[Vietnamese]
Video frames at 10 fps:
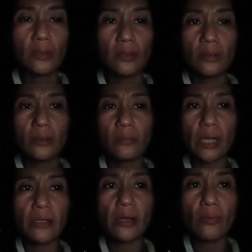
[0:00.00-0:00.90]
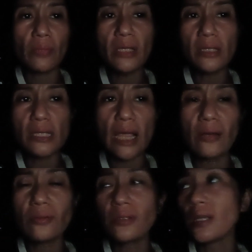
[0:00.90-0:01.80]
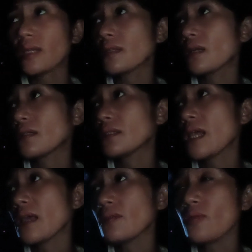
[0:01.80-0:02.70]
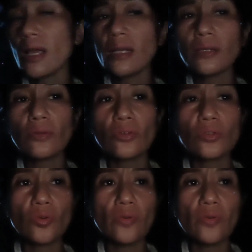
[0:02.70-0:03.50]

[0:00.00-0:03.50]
nhưng mà giờ không biết làm sao nó thì tình chán quá luôn cô chú và